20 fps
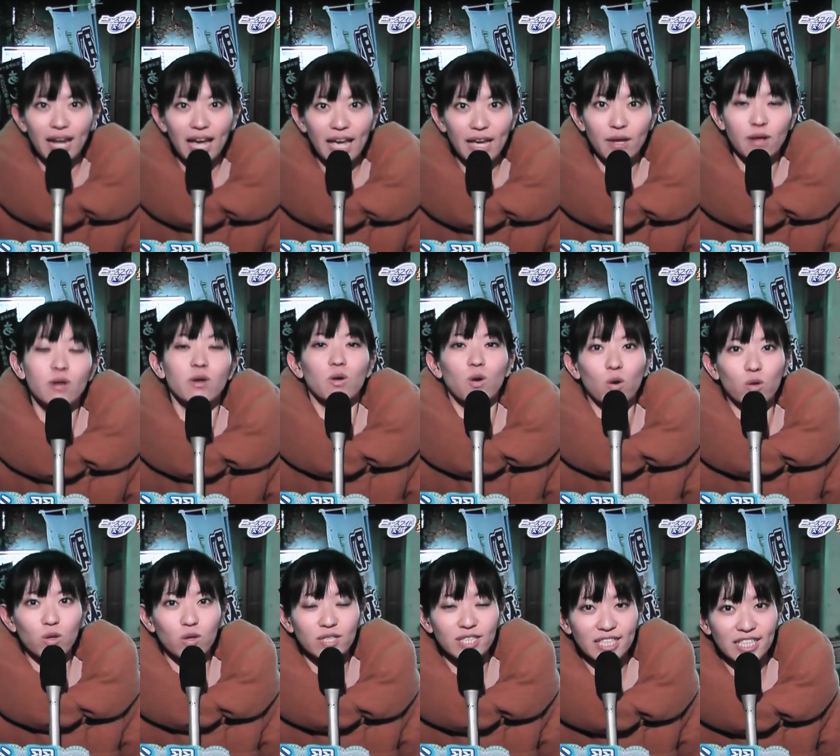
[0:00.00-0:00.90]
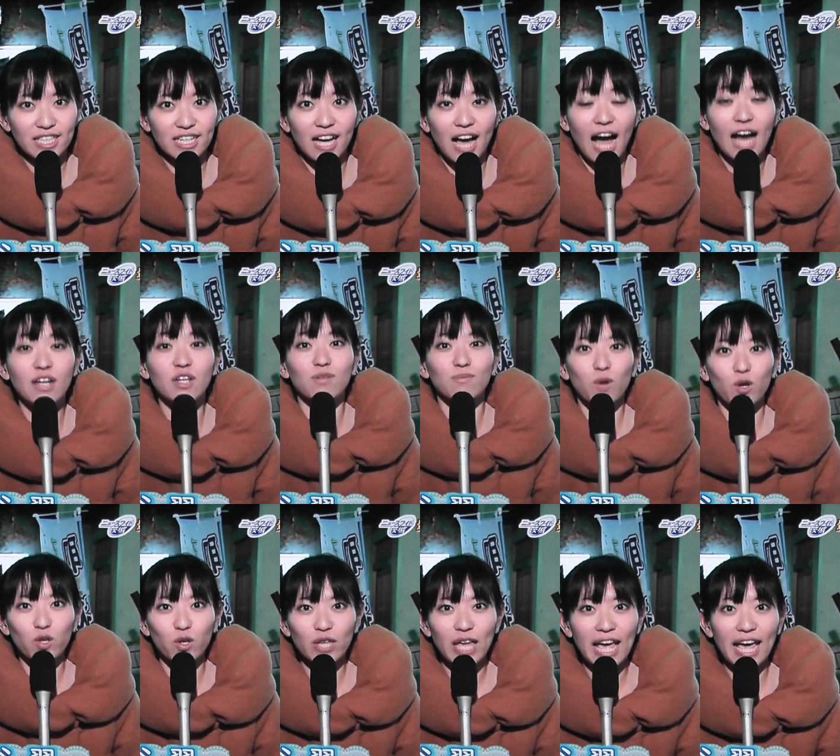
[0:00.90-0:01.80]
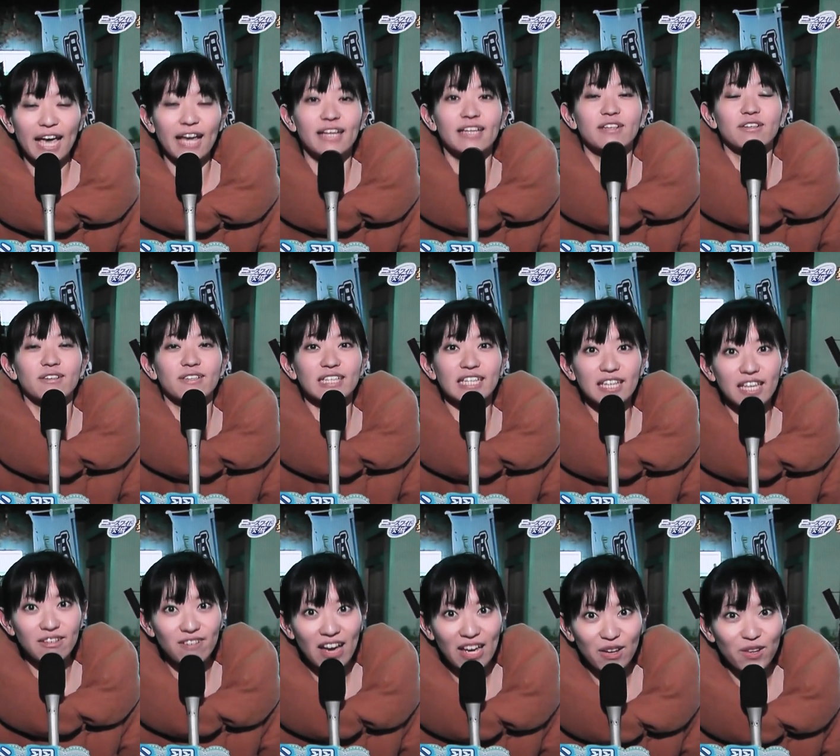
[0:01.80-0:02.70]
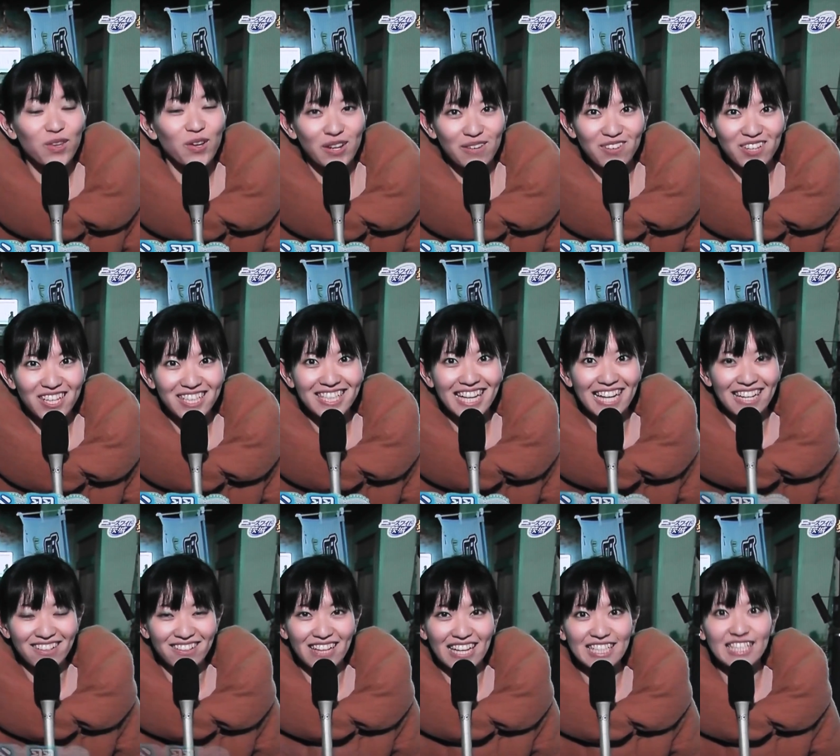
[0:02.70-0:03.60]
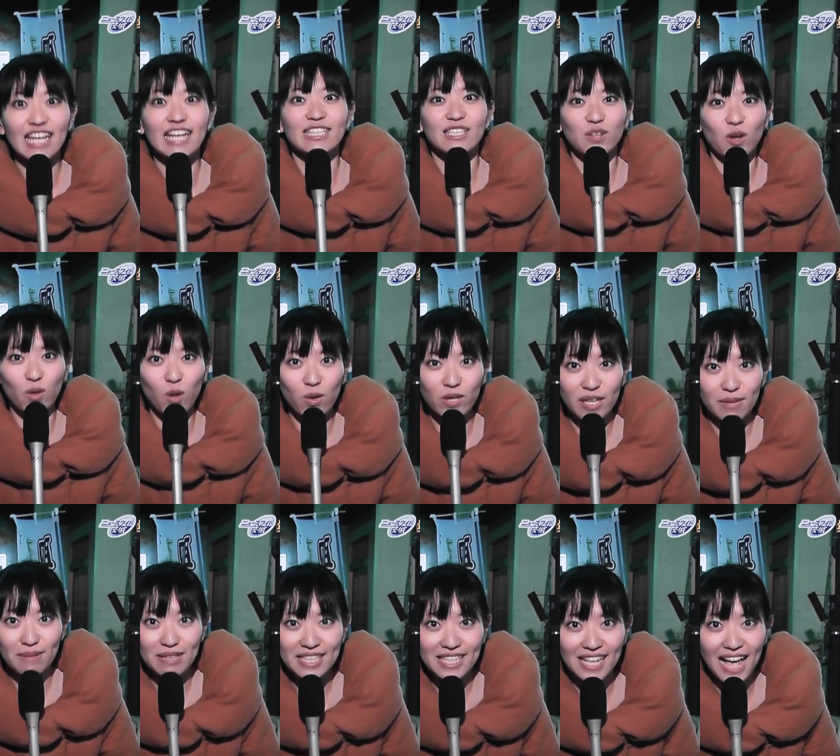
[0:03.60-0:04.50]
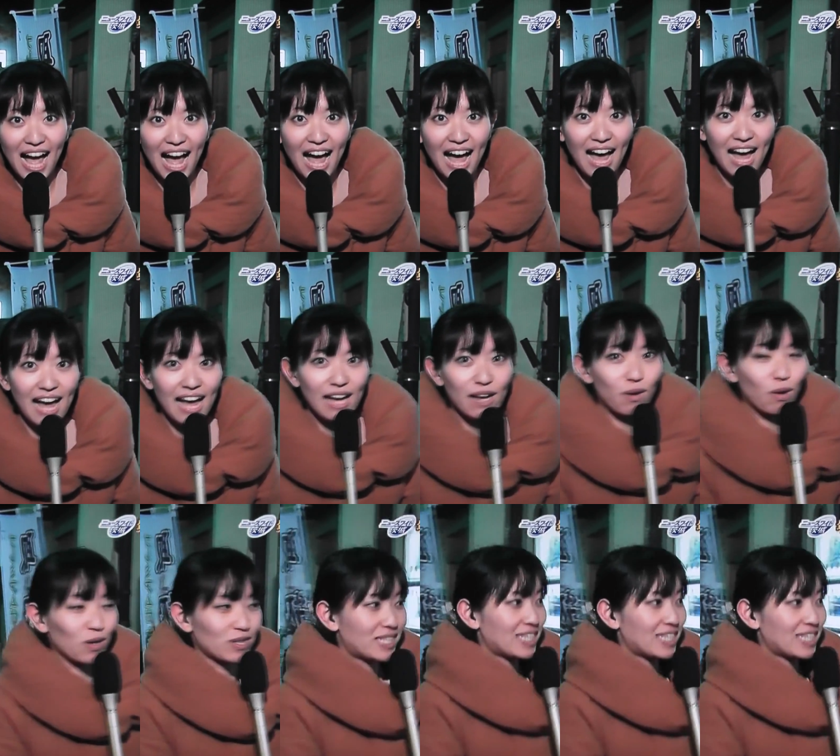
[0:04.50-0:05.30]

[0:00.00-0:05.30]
洗今年あるものでにぎわいを取り戻しているんですその秘密がこ